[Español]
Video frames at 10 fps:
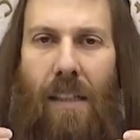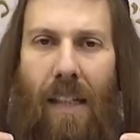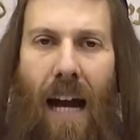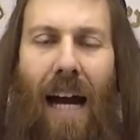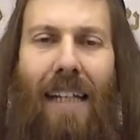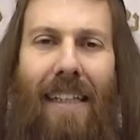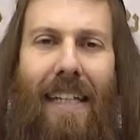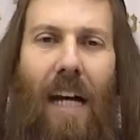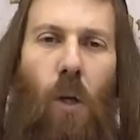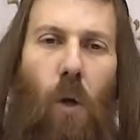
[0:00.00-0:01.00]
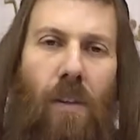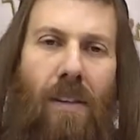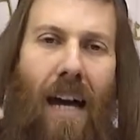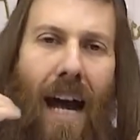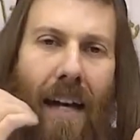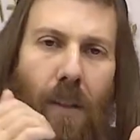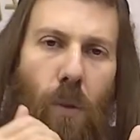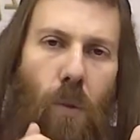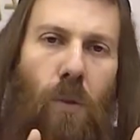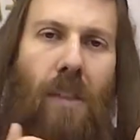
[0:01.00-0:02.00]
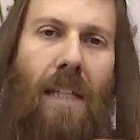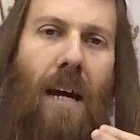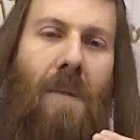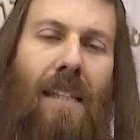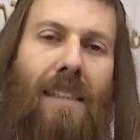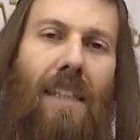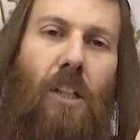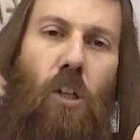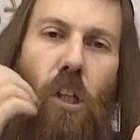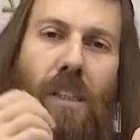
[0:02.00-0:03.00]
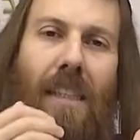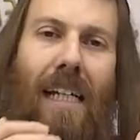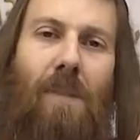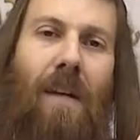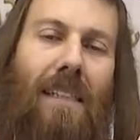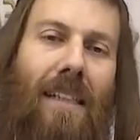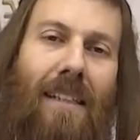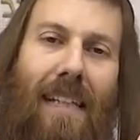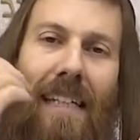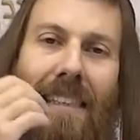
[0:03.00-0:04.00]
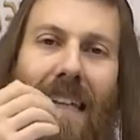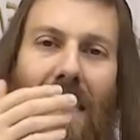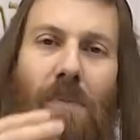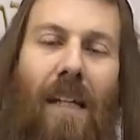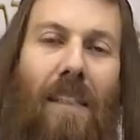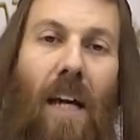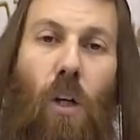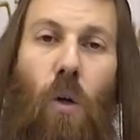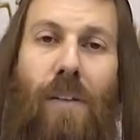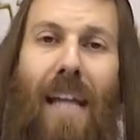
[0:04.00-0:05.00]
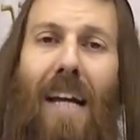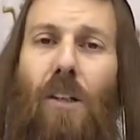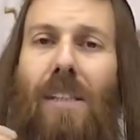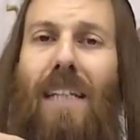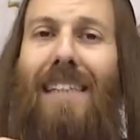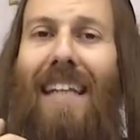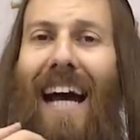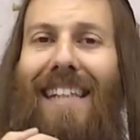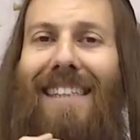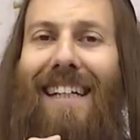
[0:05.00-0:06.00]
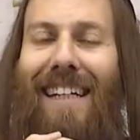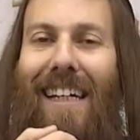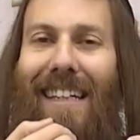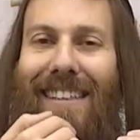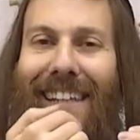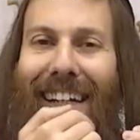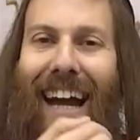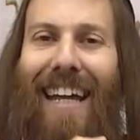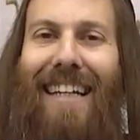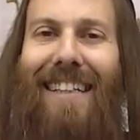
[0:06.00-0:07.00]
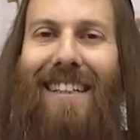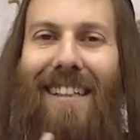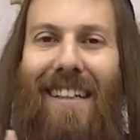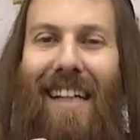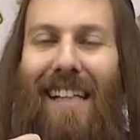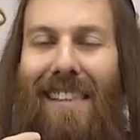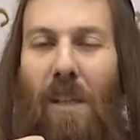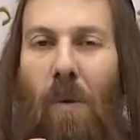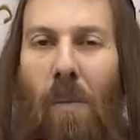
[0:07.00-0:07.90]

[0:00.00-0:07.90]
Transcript: Cada día contar un día más, y dos días más, y tres días más. Contar los días hasta que llegara ese